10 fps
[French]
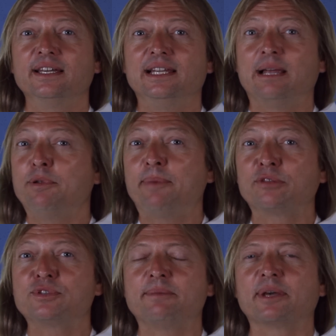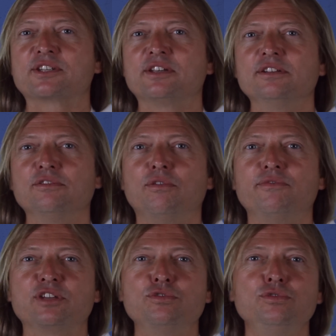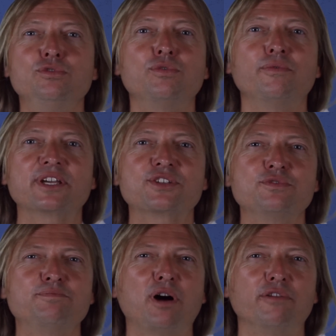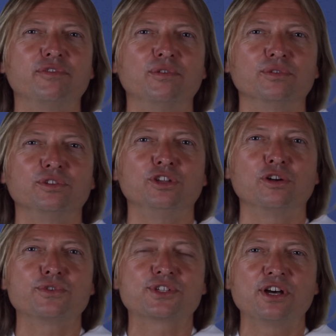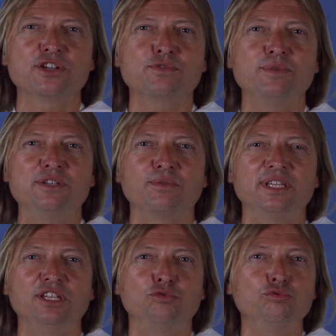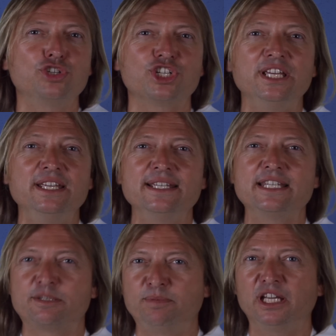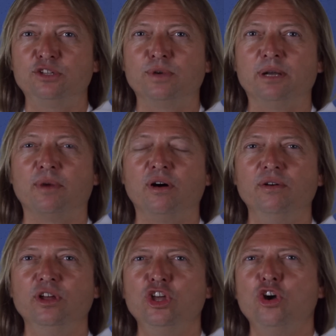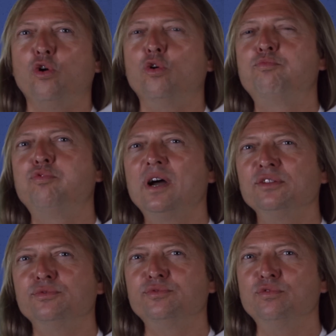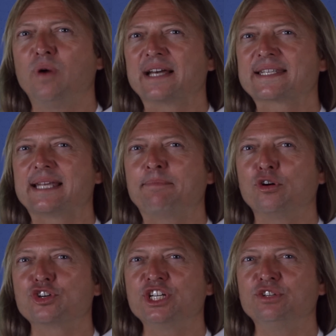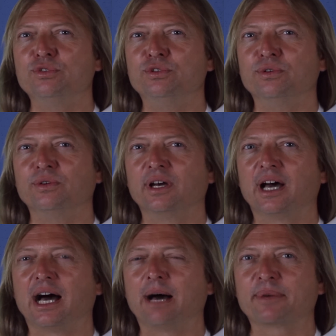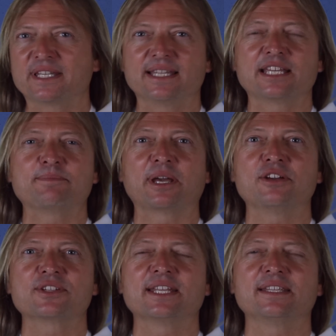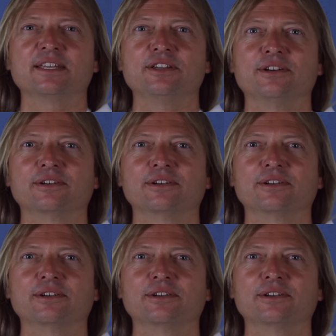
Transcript: La plupart de ces personnes ont vécu une conversion profonde, dans le sens où ils ont été touchés spirituellement, au point de vouloir s'approcher de Dieu après cette expérience intérieure.